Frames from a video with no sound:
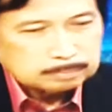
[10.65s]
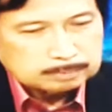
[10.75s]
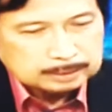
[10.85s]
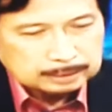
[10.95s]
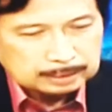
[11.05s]

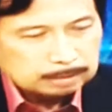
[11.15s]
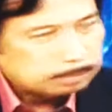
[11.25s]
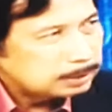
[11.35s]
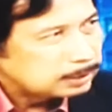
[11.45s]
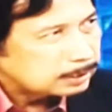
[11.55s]

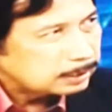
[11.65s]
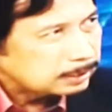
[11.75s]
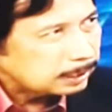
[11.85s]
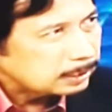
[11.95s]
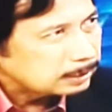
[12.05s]
mengeliminir
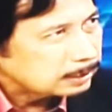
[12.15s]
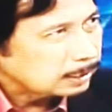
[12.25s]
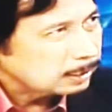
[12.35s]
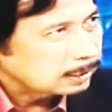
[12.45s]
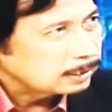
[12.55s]

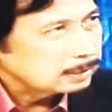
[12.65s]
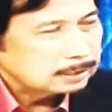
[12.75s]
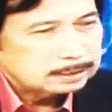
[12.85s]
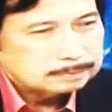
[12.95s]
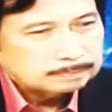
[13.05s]
gerakan-gerakan
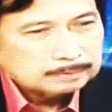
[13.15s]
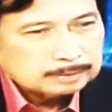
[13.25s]
yang